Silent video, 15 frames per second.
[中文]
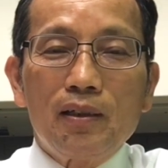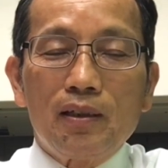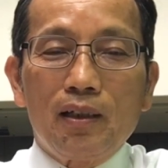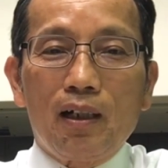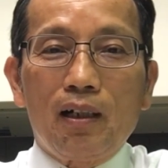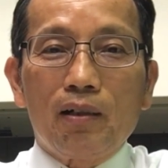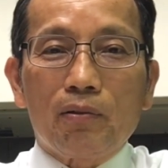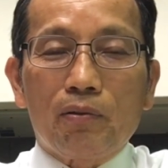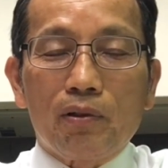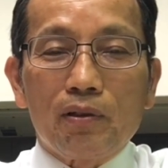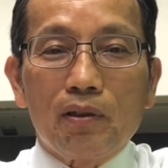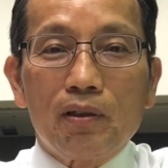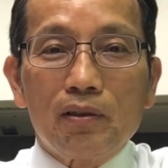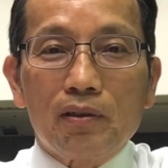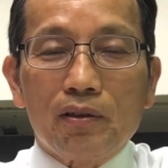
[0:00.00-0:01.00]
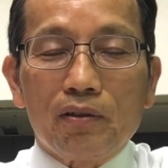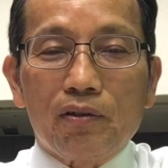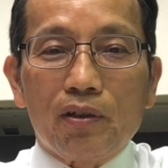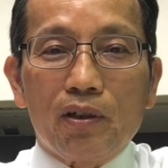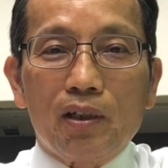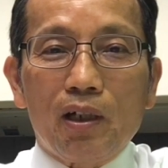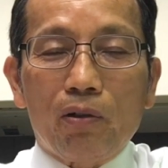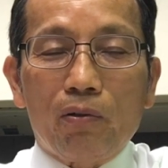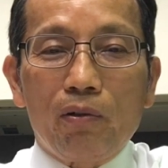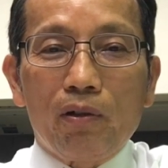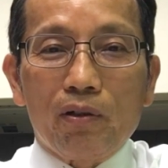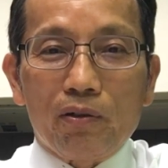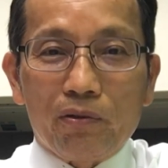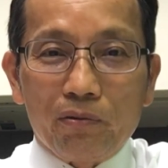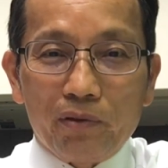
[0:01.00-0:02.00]
要自己要
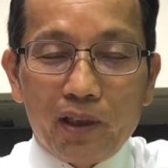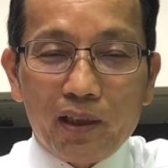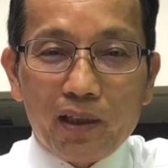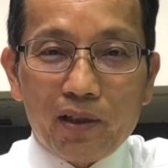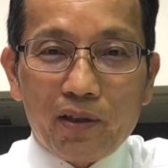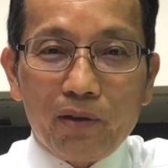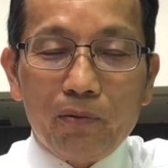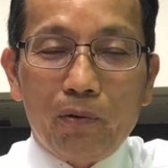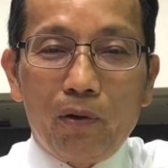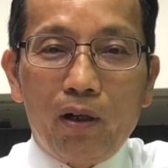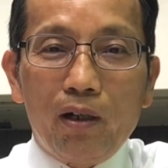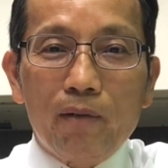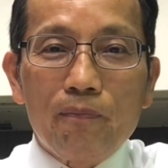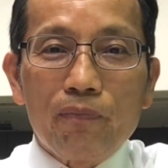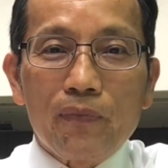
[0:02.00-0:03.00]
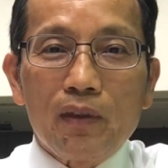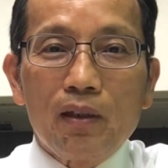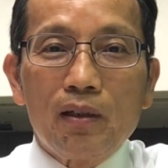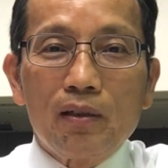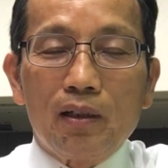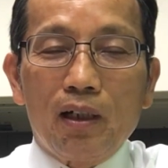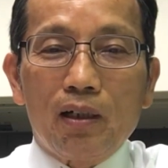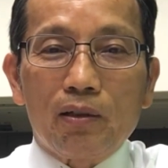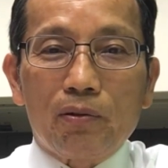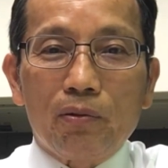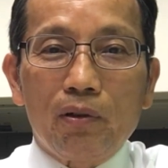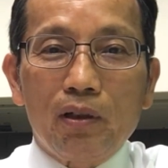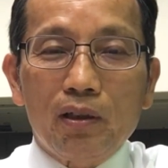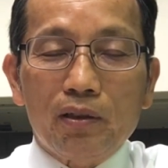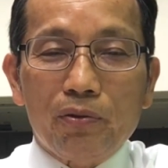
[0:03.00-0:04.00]
过属灵的生活，要
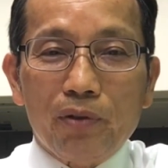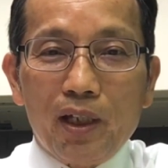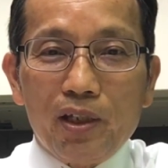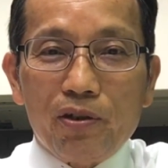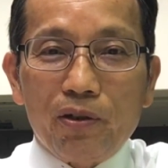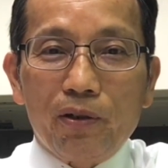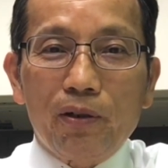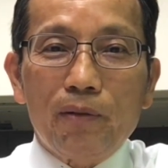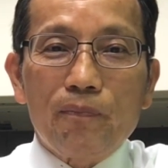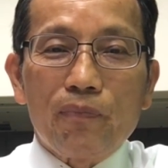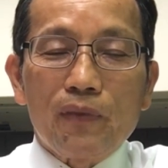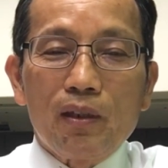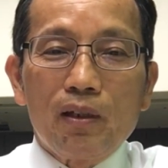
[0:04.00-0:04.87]
多追求